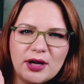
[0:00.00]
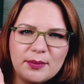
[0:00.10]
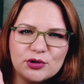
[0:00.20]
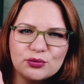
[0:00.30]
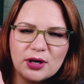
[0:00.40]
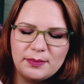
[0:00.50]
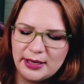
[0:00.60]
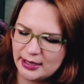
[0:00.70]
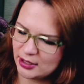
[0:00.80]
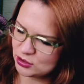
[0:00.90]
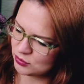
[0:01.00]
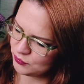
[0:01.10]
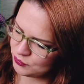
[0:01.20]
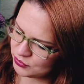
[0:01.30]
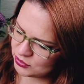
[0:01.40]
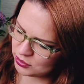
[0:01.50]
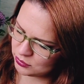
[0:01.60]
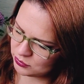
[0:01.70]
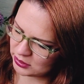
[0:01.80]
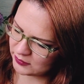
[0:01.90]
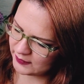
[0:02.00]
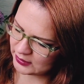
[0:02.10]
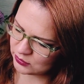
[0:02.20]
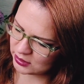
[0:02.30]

einmal so ein Applikatorfüßchen und ich werde